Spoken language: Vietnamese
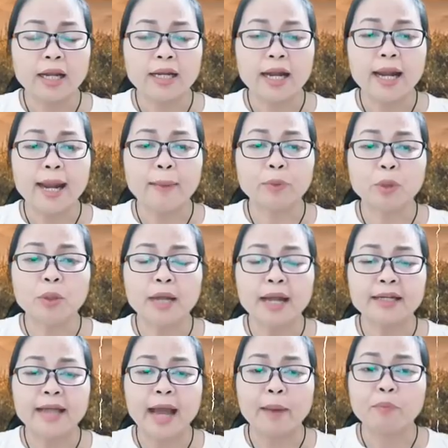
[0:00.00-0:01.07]
đã làm cho
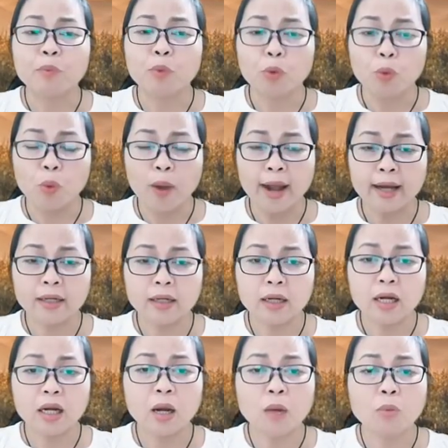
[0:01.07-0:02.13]
Nan Đà mù quáng,
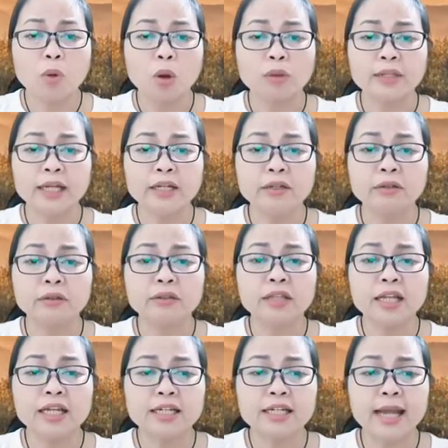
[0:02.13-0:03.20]
không còn thấy được
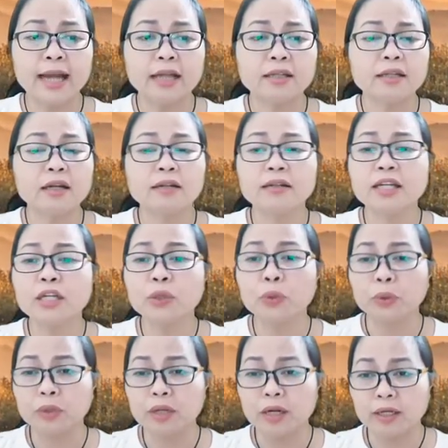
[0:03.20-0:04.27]
tia sáng chân lý
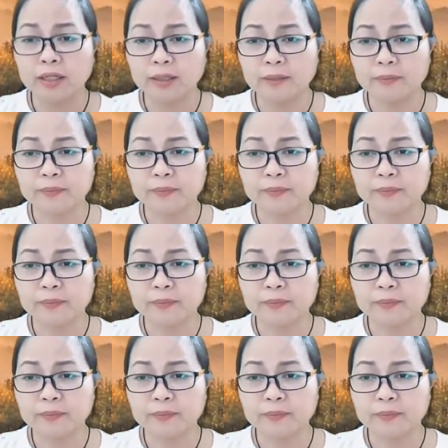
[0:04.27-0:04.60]
cuộc đời.